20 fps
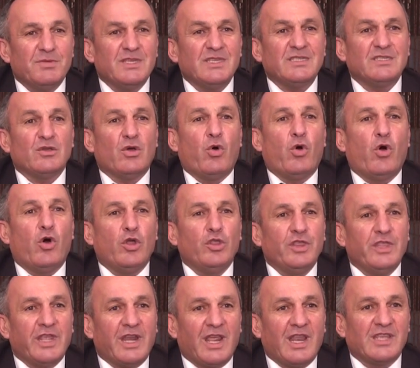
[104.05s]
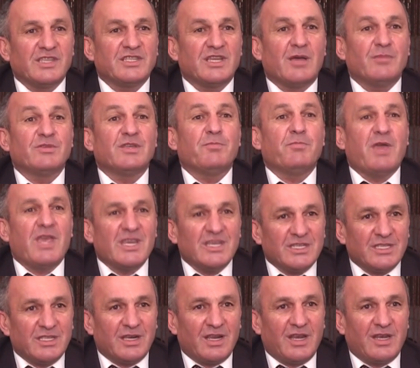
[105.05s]
Biz 10 lira alacağımıza
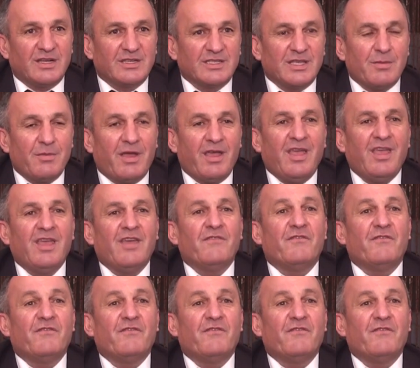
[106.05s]
5 lira alırız ama